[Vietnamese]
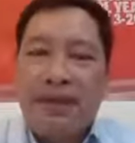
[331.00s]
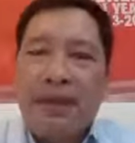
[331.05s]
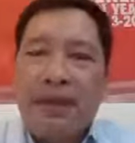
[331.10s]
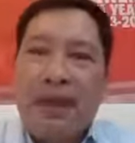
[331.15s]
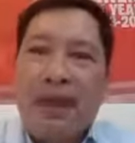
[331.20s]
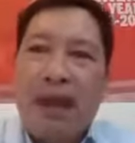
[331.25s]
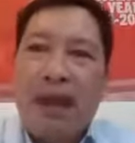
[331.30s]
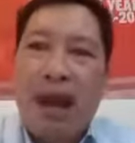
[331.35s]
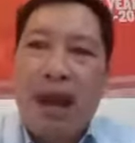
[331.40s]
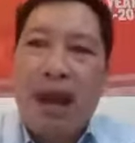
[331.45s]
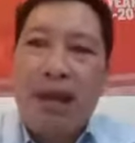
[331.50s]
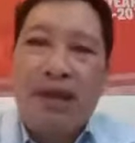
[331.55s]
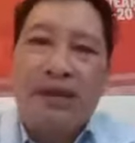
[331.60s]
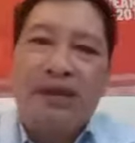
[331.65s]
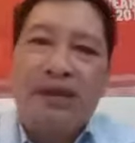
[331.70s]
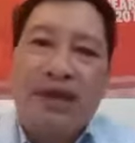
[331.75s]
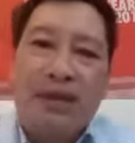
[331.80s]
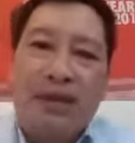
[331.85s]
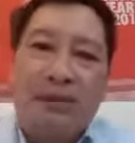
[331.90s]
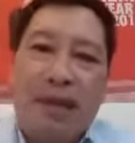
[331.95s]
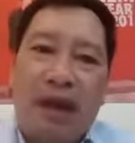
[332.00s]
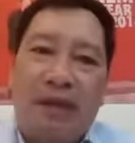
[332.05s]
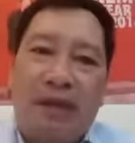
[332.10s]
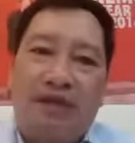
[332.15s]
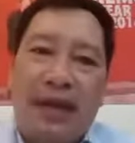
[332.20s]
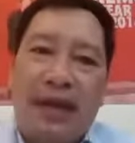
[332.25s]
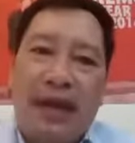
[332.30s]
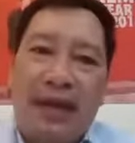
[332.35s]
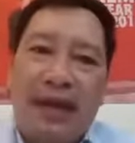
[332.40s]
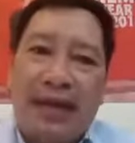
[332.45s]
do đó cái việc bảo
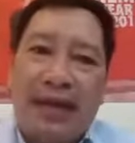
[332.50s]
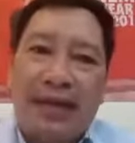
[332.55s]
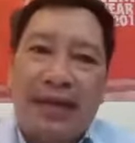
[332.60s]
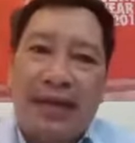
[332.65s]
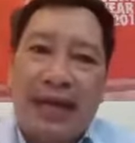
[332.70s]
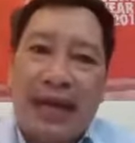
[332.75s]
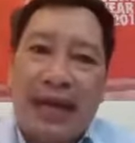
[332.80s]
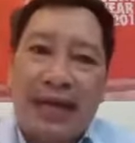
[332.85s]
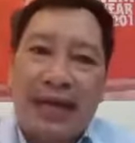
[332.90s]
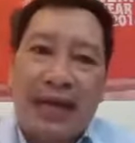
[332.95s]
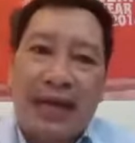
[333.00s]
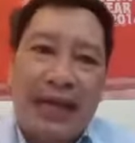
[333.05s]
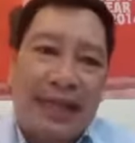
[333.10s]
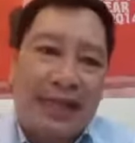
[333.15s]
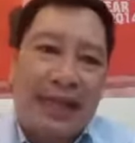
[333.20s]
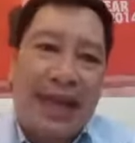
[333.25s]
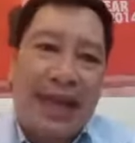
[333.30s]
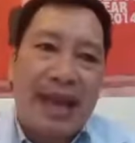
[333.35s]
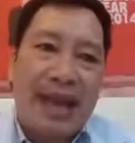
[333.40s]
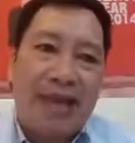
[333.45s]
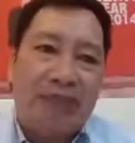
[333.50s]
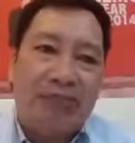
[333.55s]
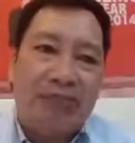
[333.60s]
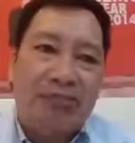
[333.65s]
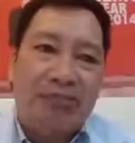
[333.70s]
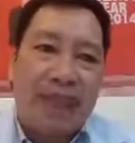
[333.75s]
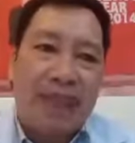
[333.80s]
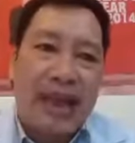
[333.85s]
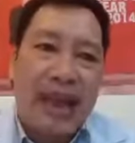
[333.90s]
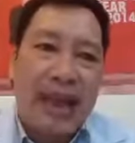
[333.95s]
vệ lành lặn cái làn da của
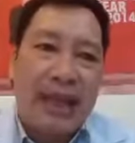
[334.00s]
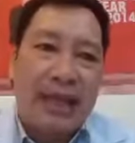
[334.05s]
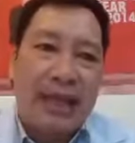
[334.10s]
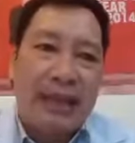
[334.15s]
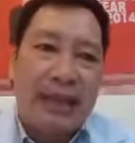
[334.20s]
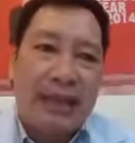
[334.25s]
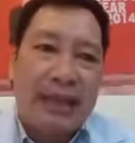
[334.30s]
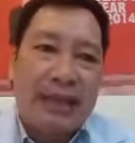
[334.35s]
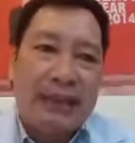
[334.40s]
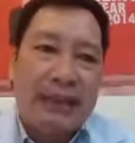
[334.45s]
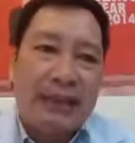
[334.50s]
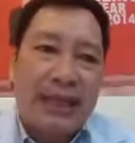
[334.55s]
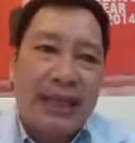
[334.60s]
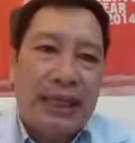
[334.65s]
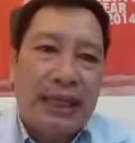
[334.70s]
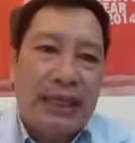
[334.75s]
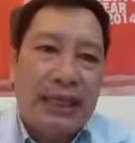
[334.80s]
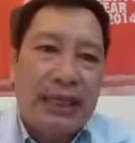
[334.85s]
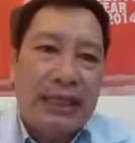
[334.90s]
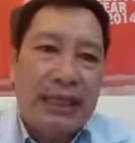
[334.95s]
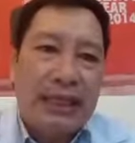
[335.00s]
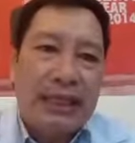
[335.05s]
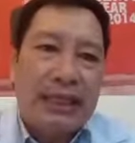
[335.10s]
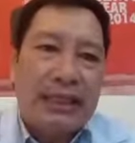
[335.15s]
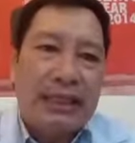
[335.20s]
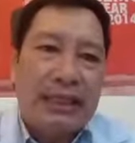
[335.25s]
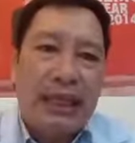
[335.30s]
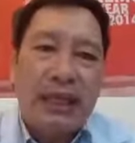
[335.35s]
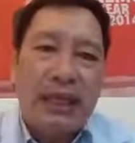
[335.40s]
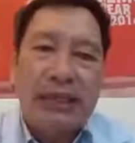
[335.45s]
chúng ta thì
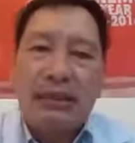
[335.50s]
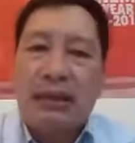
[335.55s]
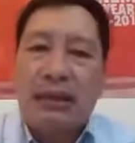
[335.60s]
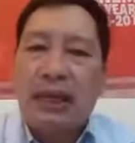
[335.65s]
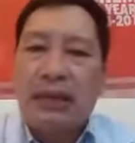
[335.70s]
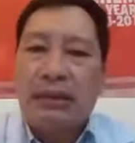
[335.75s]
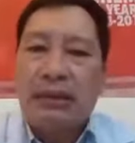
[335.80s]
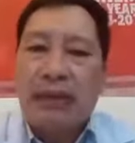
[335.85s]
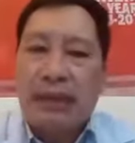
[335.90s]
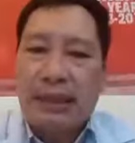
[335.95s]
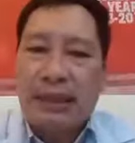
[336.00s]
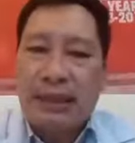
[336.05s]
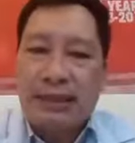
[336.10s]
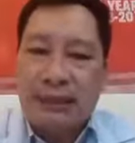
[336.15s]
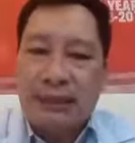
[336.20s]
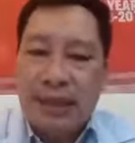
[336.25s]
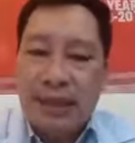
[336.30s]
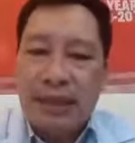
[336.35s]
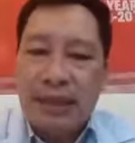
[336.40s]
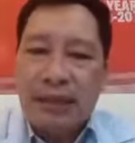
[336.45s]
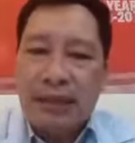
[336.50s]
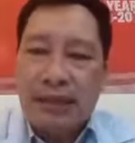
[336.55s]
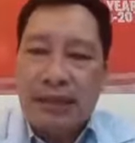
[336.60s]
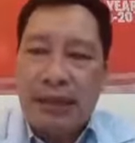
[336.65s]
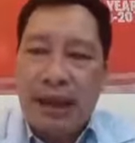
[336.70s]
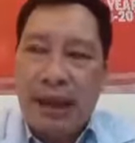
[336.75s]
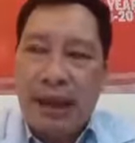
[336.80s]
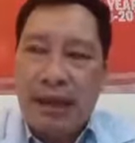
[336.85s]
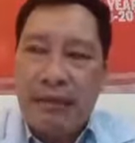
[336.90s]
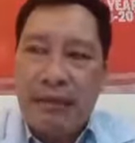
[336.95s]
rất rất là cần thiết
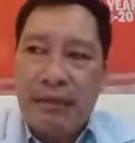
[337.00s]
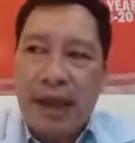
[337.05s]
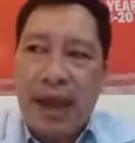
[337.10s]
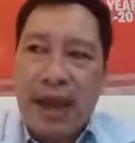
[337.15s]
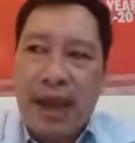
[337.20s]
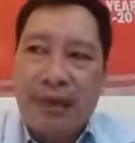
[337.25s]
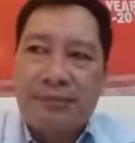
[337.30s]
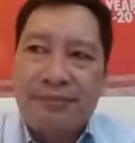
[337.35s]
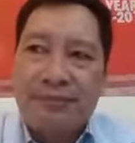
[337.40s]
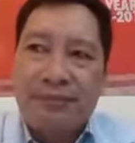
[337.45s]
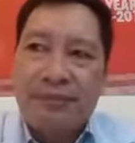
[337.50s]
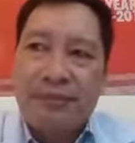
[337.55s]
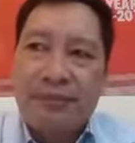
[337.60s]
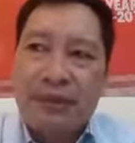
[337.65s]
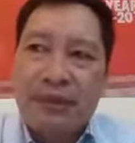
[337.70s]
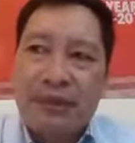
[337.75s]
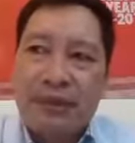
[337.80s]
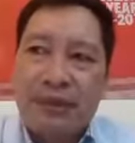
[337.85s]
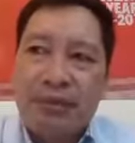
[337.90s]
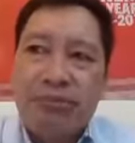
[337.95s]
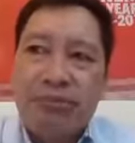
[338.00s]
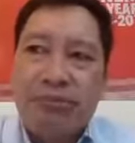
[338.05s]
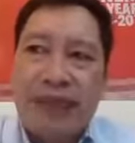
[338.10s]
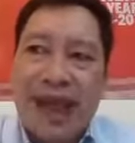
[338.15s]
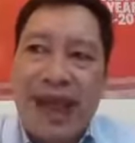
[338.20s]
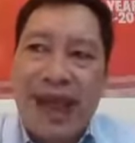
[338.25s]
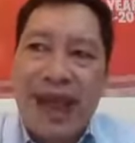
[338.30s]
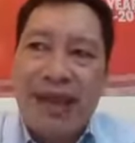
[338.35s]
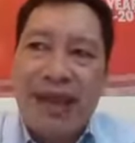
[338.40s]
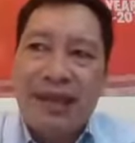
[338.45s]
để mà chúng
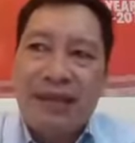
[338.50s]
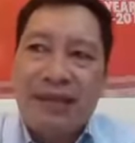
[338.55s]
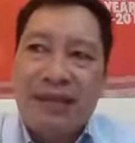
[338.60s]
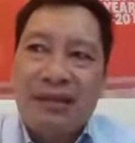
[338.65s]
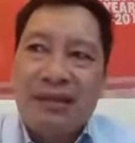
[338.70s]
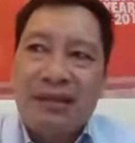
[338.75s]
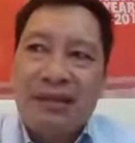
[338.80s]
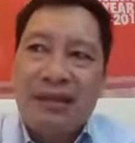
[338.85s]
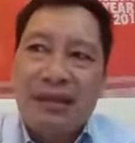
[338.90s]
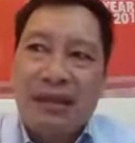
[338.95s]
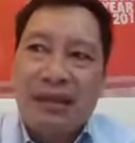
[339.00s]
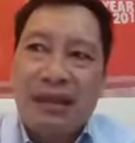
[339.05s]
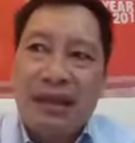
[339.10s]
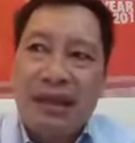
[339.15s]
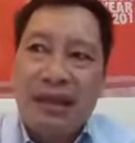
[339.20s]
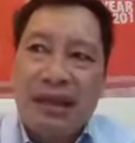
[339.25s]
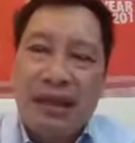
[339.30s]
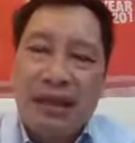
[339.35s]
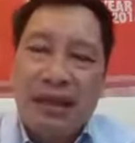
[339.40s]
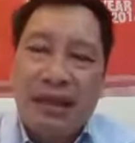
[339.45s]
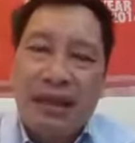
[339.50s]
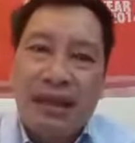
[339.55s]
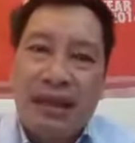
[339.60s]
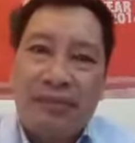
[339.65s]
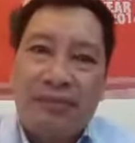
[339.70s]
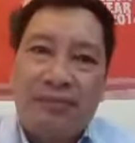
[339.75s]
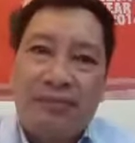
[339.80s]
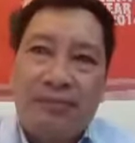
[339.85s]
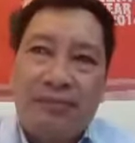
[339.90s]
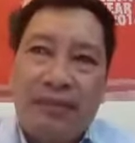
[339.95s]
ta uh,